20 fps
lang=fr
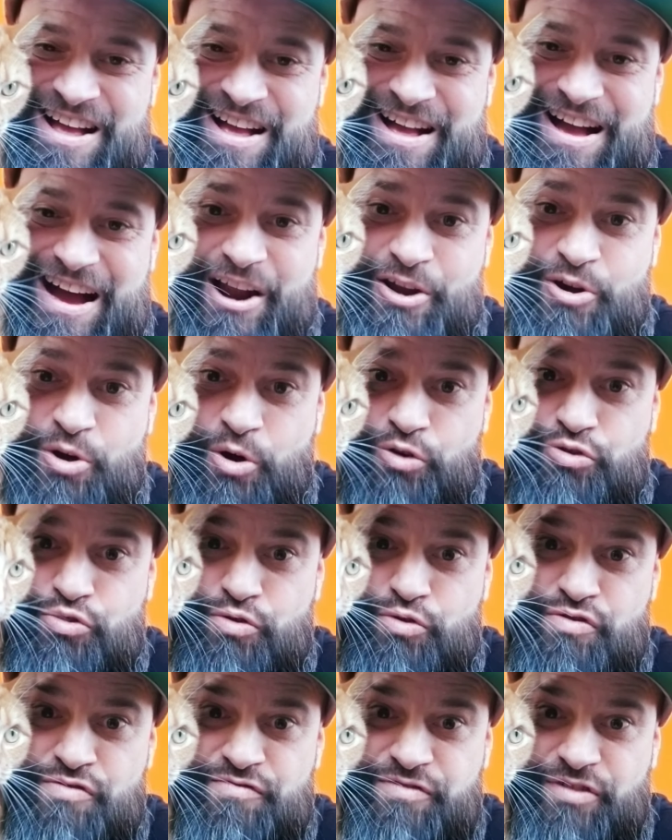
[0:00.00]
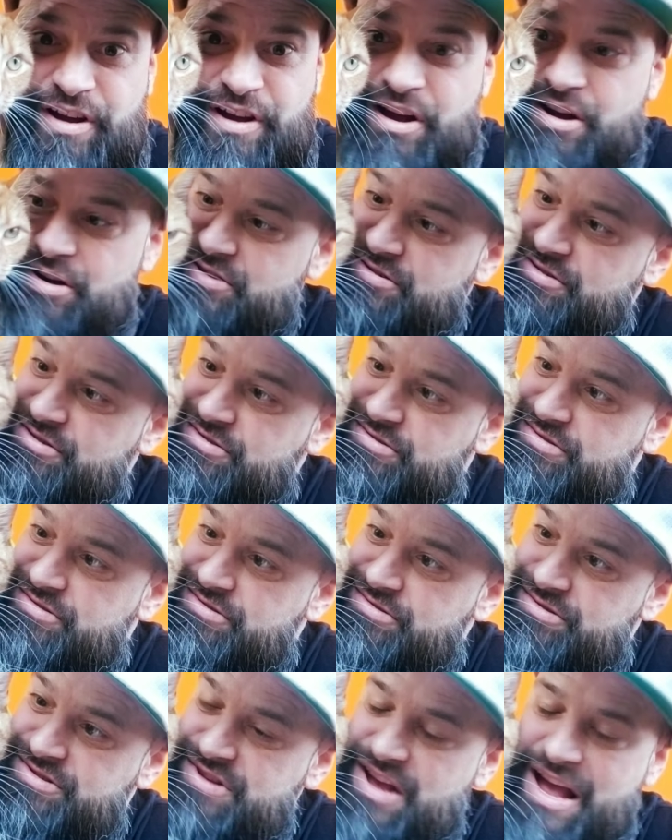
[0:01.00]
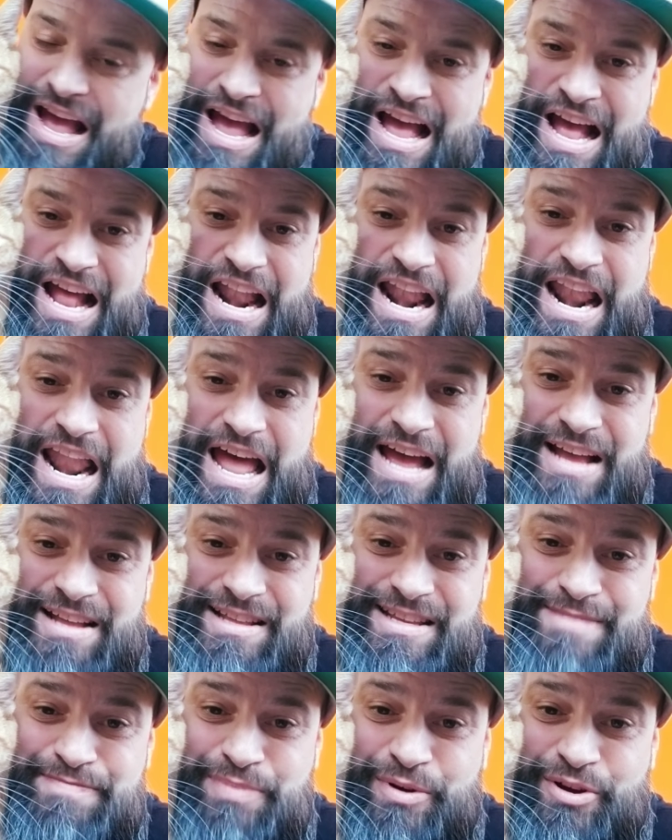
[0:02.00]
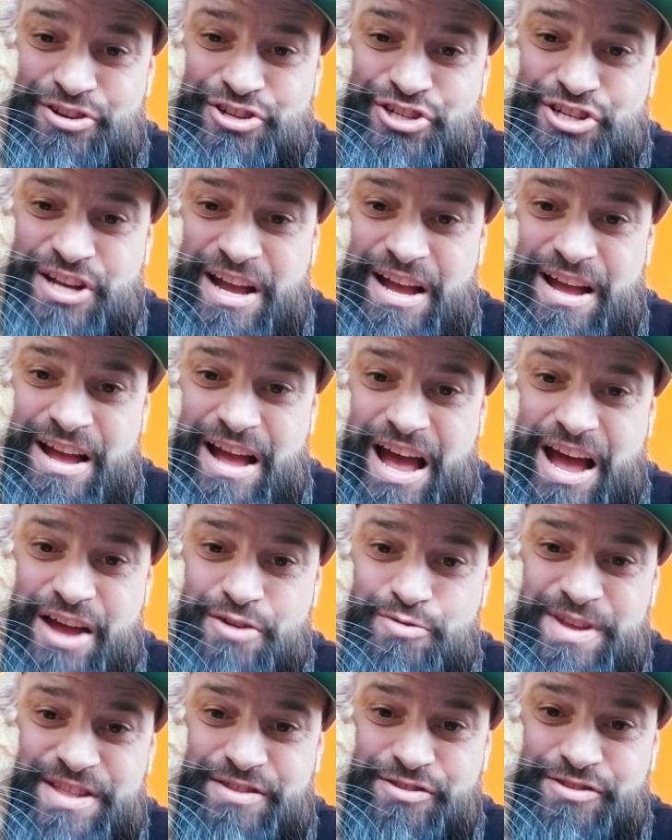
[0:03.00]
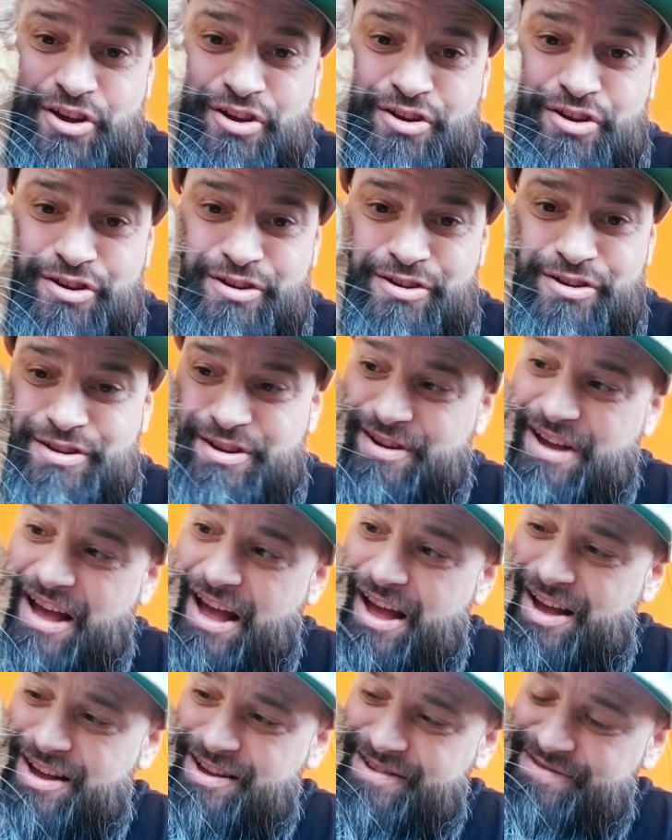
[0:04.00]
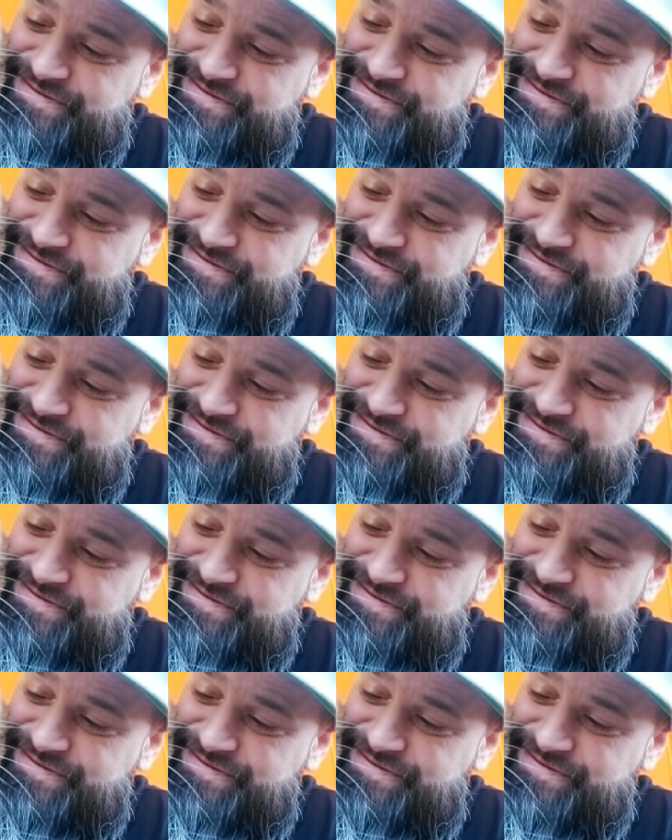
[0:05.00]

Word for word: Alors on ouvre quand? Lundi prochain à 8 h hein?